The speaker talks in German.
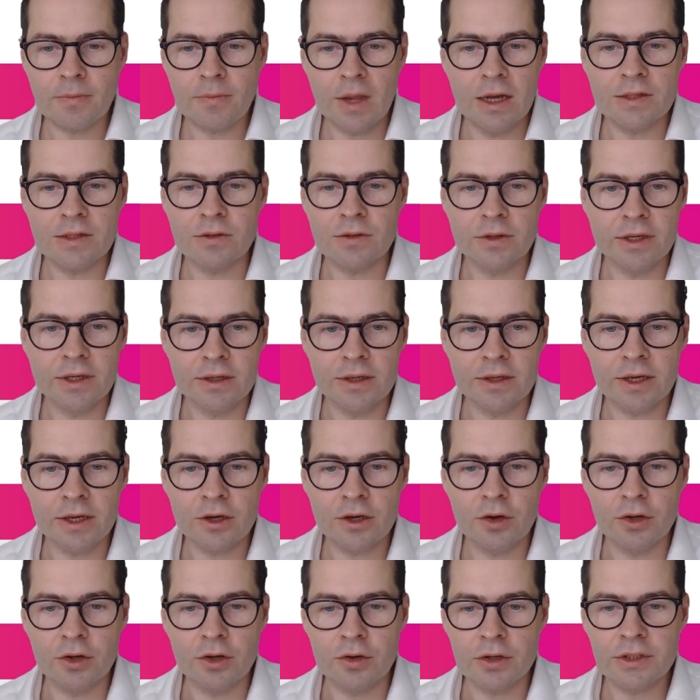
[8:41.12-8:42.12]
also ihr, ihr
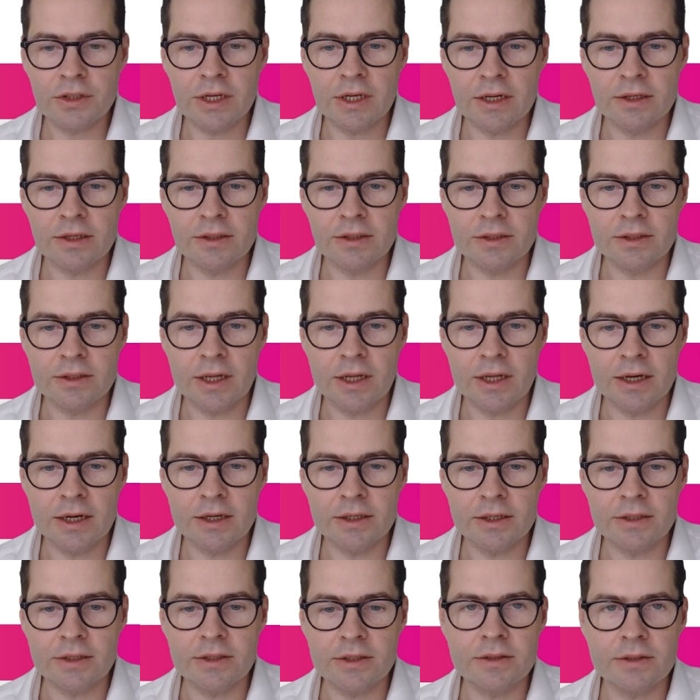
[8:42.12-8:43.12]
könnt euch dann
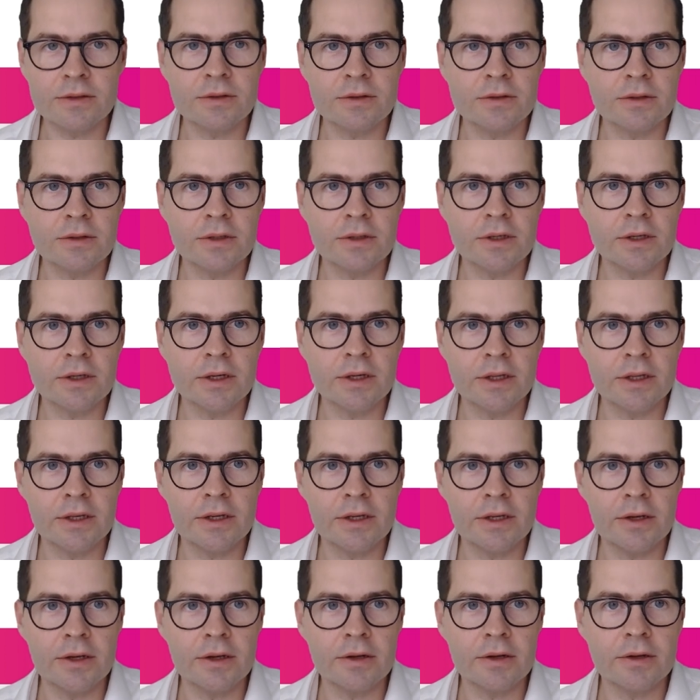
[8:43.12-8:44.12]
da in diesen, äh, in
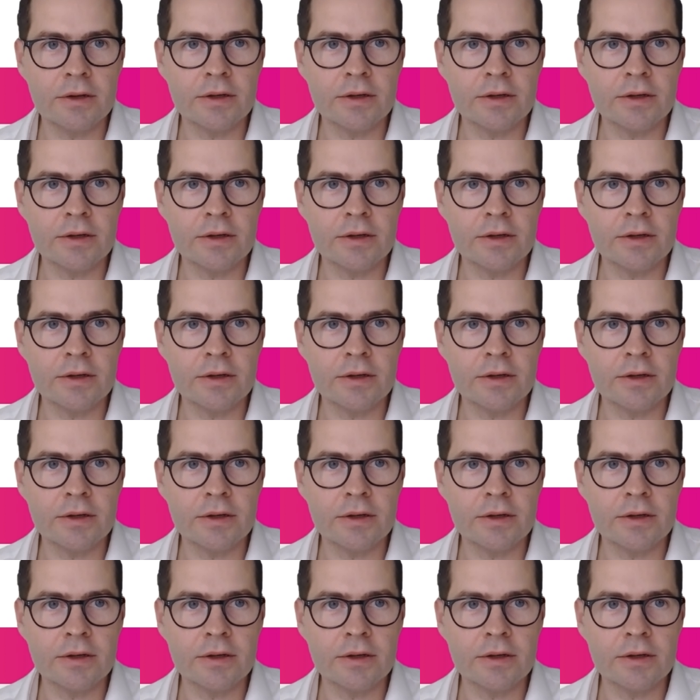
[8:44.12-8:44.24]
den,